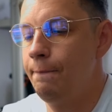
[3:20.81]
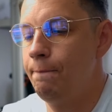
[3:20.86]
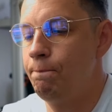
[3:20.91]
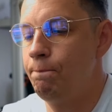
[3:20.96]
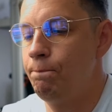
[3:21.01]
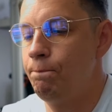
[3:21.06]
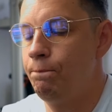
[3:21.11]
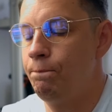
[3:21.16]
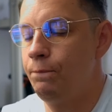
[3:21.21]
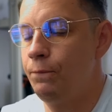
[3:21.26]

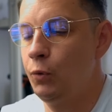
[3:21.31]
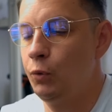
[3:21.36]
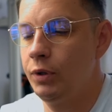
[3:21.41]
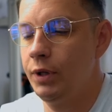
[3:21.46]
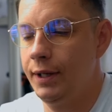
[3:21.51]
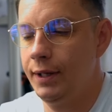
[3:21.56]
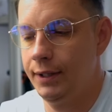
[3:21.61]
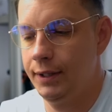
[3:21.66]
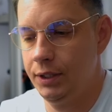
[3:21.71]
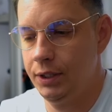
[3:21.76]
Ну да,
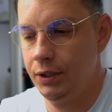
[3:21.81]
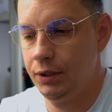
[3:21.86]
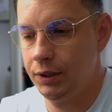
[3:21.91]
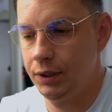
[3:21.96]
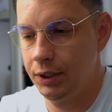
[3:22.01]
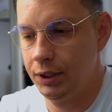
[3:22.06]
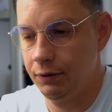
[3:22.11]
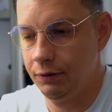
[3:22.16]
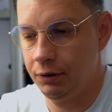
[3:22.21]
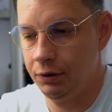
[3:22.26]
я носил до
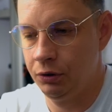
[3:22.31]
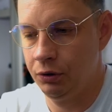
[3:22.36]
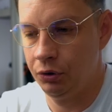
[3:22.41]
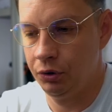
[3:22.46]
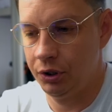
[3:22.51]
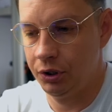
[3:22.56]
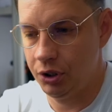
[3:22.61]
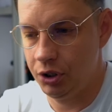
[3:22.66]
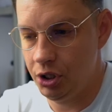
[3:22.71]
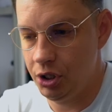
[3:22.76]
этого
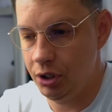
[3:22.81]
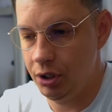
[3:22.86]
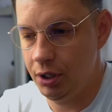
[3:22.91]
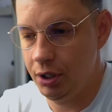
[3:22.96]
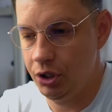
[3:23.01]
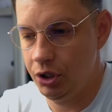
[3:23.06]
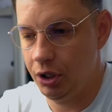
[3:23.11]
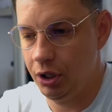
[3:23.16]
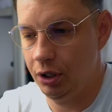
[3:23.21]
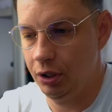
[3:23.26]
солнцезащитные
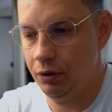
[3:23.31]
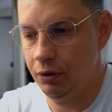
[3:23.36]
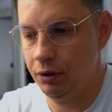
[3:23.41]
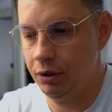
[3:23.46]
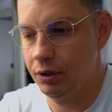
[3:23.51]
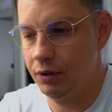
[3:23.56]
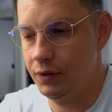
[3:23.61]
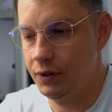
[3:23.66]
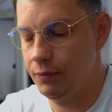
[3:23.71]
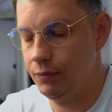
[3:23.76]
очки, но это
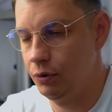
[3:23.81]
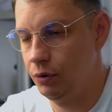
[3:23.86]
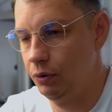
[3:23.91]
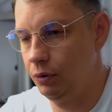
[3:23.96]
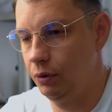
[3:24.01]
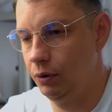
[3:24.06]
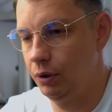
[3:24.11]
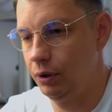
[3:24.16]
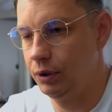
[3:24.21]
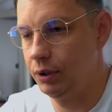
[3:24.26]
совсем
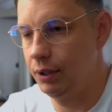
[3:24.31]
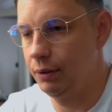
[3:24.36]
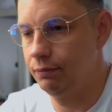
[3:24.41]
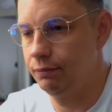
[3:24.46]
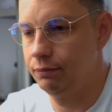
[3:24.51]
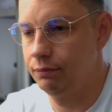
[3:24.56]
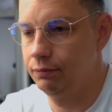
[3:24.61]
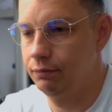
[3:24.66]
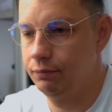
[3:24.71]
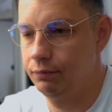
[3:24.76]
другое.
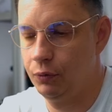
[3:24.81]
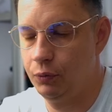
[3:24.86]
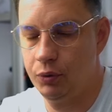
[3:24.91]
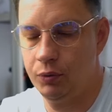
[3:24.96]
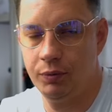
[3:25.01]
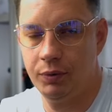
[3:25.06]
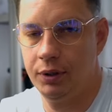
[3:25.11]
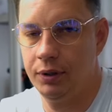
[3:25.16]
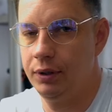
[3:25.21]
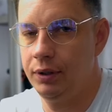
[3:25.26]
Там, в
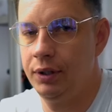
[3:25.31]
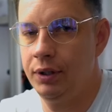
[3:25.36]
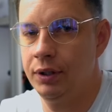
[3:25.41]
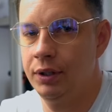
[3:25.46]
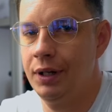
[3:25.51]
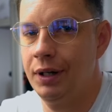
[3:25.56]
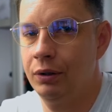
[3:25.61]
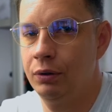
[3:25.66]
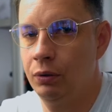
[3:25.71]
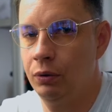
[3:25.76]
общем-то, не
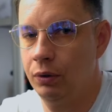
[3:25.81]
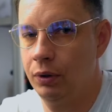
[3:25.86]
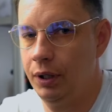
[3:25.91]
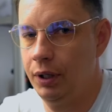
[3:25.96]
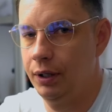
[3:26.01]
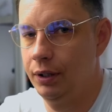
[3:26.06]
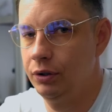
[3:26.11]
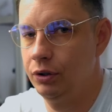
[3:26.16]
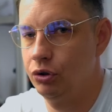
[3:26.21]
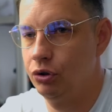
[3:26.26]
так долго я
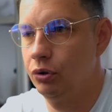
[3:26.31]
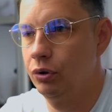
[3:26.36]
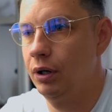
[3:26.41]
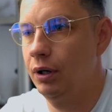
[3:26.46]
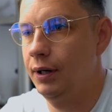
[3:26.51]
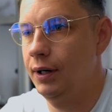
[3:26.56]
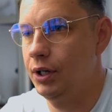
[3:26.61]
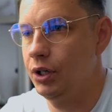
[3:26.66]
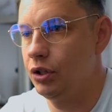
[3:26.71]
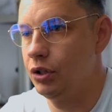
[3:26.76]
их ношу, как
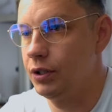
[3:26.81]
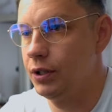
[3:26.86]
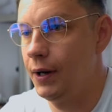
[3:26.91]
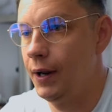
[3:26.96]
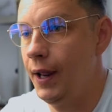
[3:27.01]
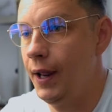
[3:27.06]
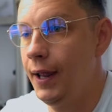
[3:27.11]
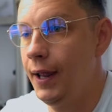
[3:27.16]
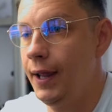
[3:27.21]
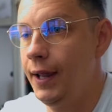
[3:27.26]
кажется.
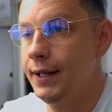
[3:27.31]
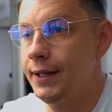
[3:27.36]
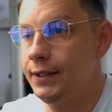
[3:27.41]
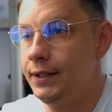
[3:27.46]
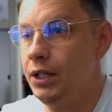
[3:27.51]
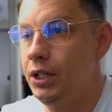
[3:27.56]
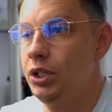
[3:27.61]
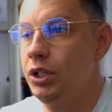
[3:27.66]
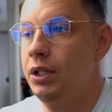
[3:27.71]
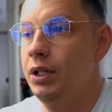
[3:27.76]

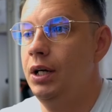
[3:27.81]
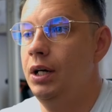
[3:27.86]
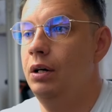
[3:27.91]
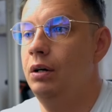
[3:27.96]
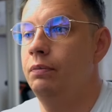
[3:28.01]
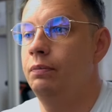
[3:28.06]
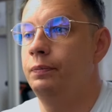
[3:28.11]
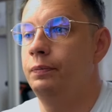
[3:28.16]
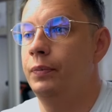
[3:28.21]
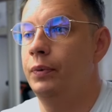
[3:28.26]
Здесь же я
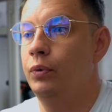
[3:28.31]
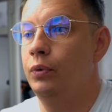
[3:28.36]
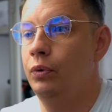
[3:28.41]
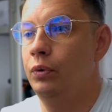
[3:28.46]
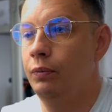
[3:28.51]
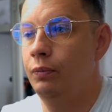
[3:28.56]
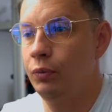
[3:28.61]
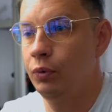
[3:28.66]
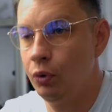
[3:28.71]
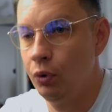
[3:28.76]
по
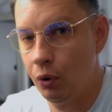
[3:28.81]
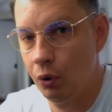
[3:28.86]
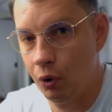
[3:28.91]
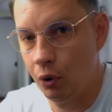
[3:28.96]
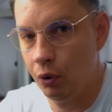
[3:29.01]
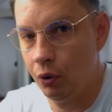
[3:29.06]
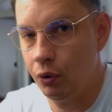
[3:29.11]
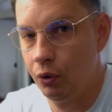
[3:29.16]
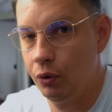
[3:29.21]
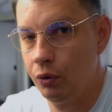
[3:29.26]

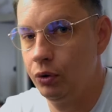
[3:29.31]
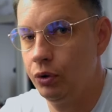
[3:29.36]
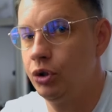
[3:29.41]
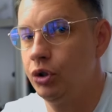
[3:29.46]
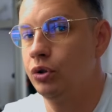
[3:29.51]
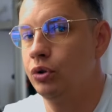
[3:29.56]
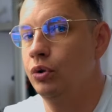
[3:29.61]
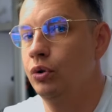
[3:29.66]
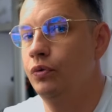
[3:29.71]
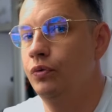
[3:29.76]
много
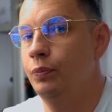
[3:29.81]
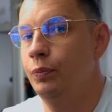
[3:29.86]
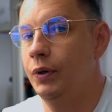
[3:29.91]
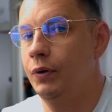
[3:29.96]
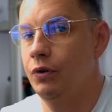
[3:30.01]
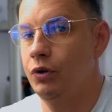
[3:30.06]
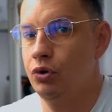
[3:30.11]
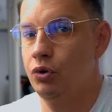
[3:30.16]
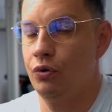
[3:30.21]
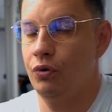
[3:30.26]
часов
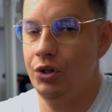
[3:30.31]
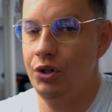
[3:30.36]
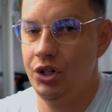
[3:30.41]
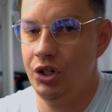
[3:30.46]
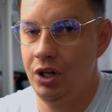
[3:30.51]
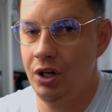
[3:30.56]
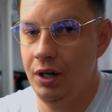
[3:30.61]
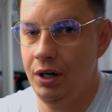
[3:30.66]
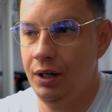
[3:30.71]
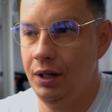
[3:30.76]
провожу в
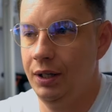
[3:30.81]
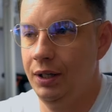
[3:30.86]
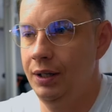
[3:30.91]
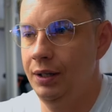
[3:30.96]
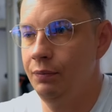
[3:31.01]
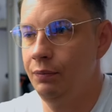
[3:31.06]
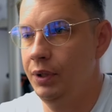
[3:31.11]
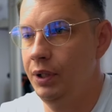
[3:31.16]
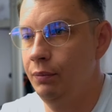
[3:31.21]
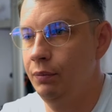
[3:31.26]
очках, и
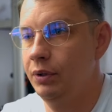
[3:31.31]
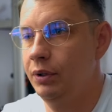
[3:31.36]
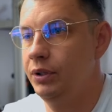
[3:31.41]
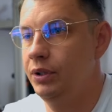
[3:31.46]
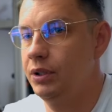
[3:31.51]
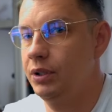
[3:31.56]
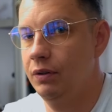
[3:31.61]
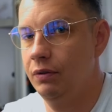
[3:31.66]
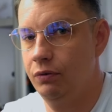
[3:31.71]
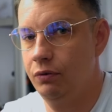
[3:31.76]
мне было
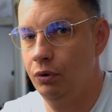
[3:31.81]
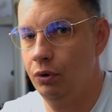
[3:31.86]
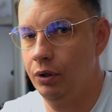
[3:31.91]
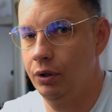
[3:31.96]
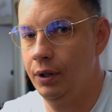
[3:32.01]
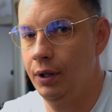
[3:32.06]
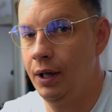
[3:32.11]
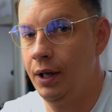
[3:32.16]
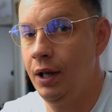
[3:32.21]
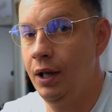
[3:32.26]

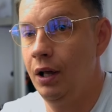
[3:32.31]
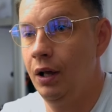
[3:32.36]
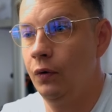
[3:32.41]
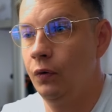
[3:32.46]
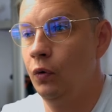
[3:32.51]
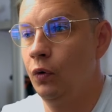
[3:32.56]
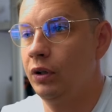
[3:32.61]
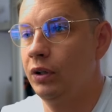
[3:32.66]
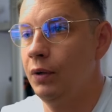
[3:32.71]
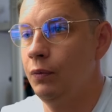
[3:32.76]
дискомфортно.
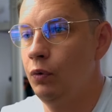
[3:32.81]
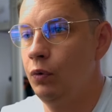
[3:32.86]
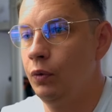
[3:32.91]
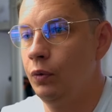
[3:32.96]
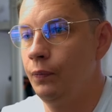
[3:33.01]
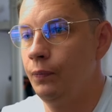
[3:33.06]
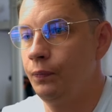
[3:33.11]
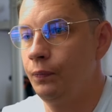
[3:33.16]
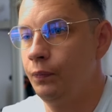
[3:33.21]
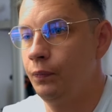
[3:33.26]
Но к
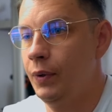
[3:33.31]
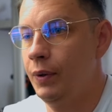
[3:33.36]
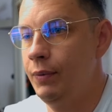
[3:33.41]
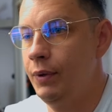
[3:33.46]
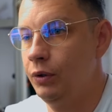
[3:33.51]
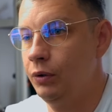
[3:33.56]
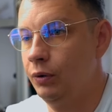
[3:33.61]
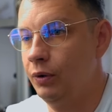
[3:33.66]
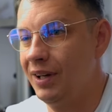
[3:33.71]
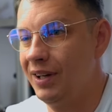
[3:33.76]
тому
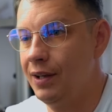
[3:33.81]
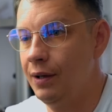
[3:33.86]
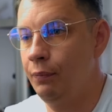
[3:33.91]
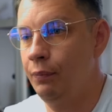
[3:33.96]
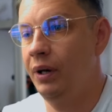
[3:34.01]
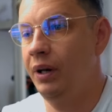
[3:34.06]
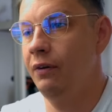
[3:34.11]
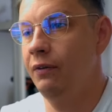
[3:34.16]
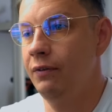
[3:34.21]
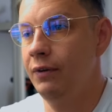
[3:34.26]
моменту, как я
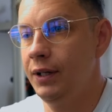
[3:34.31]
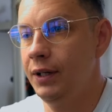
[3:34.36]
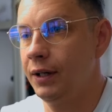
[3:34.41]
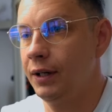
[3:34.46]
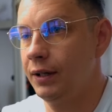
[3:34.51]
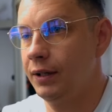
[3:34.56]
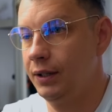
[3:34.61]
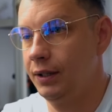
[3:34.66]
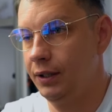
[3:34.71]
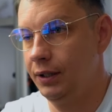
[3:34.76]
привык
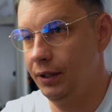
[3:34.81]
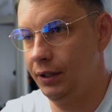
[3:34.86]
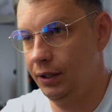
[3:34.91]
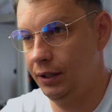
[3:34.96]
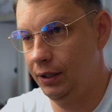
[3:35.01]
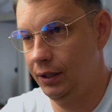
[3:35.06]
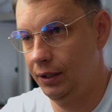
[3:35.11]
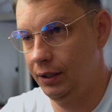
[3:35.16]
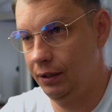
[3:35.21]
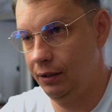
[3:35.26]

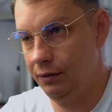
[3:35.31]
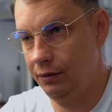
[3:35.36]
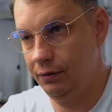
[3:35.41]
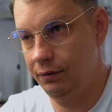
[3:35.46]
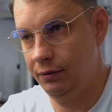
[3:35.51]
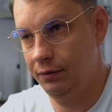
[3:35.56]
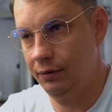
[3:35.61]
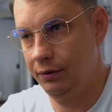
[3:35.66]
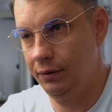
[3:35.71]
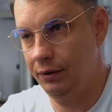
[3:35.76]
к
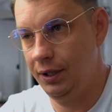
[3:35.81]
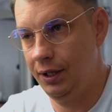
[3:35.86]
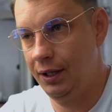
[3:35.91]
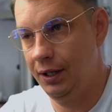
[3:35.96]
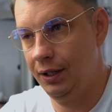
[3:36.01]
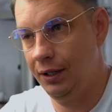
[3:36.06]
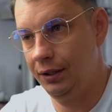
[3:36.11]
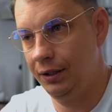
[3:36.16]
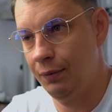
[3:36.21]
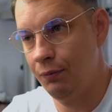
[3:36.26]

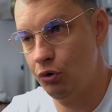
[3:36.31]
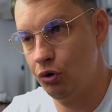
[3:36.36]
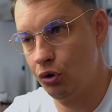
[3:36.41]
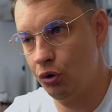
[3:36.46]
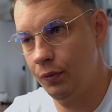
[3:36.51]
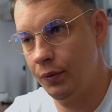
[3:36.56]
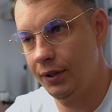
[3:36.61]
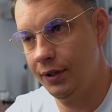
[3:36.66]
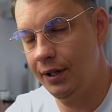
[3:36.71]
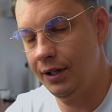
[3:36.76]
на, тому, что у
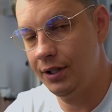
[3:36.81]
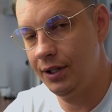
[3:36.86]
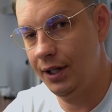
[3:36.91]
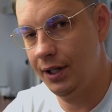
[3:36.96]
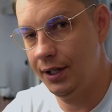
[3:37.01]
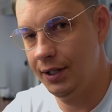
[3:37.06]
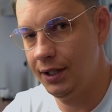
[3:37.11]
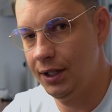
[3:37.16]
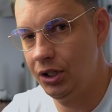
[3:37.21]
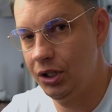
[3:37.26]
меня на лице
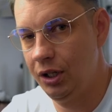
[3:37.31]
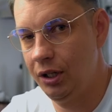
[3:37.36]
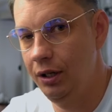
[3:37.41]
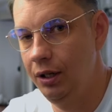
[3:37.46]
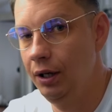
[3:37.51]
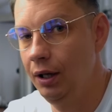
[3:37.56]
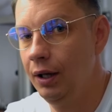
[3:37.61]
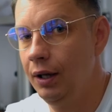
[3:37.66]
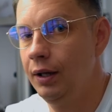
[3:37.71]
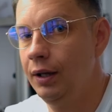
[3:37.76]
есть
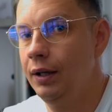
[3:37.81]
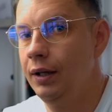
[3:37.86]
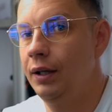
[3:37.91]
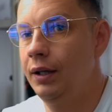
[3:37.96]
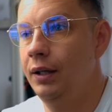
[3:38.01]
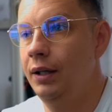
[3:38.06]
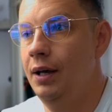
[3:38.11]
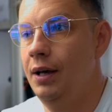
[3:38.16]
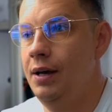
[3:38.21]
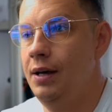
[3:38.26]
очки,
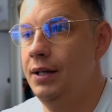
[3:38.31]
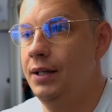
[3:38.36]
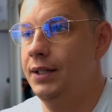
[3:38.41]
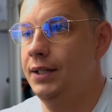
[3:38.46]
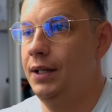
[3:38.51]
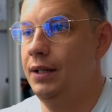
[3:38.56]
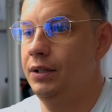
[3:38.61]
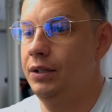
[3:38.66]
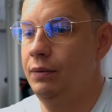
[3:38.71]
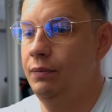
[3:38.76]
я
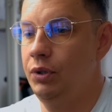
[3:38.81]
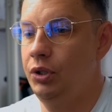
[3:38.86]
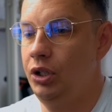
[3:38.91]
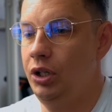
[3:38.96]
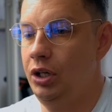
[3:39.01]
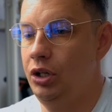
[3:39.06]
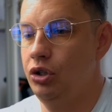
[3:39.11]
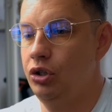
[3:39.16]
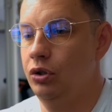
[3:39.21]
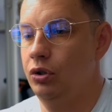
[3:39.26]
стал
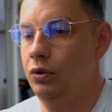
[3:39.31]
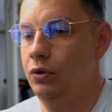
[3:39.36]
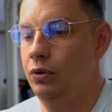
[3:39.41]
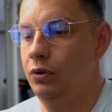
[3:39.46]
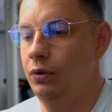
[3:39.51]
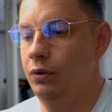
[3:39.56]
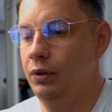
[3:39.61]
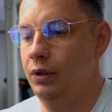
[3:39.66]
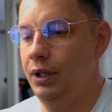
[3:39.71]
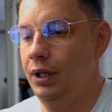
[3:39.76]
замечать,
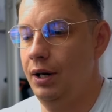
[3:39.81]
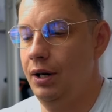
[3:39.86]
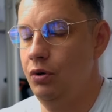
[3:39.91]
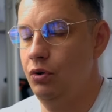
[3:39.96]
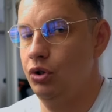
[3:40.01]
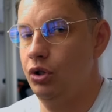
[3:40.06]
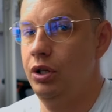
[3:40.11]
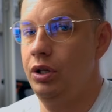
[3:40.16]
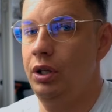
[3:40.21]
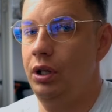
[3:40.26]
что я
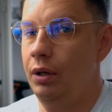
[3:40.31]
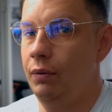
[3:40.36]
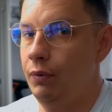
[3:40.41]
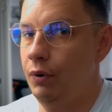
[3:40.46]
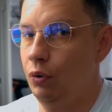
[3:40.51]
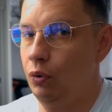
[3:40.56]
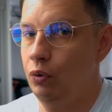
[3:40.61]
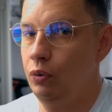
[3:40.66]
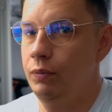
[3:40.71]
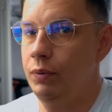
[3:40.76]
уже не
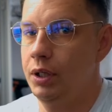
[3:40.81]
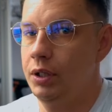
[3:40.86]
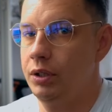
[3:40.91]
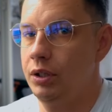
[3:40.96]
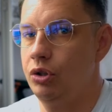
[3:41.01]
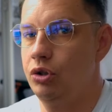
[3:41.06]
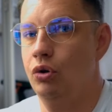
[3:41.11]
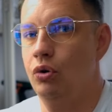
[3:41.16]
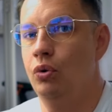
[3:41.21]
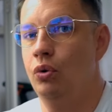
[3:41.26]
могу без
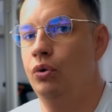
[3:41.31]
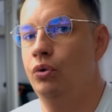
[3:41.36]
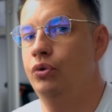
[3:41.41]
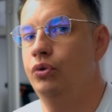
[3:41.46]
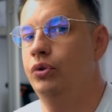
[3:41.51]
очков